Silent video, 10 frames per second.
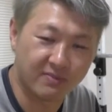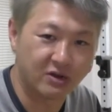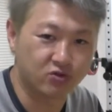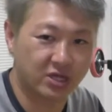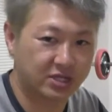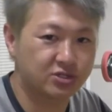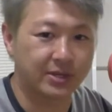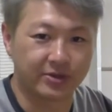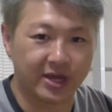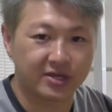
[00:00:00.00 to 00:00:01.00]
でまあ宇田哲
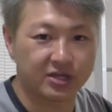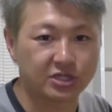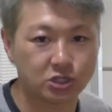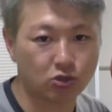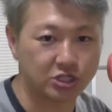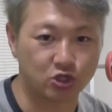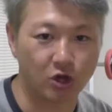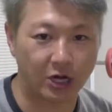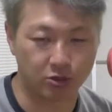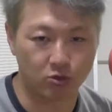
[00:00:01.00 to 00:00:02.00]
星もね、きつそうにしよ
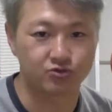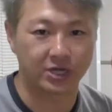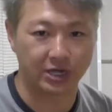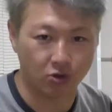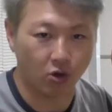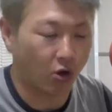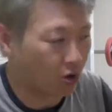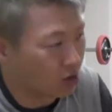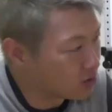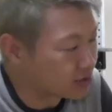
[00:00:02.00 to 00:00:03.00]
うかなと思うんだけ
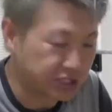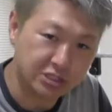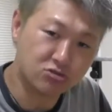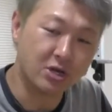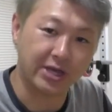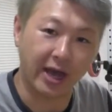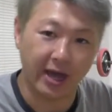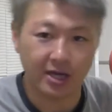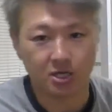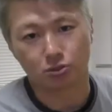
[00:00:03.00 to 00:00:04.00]
ど、実はね、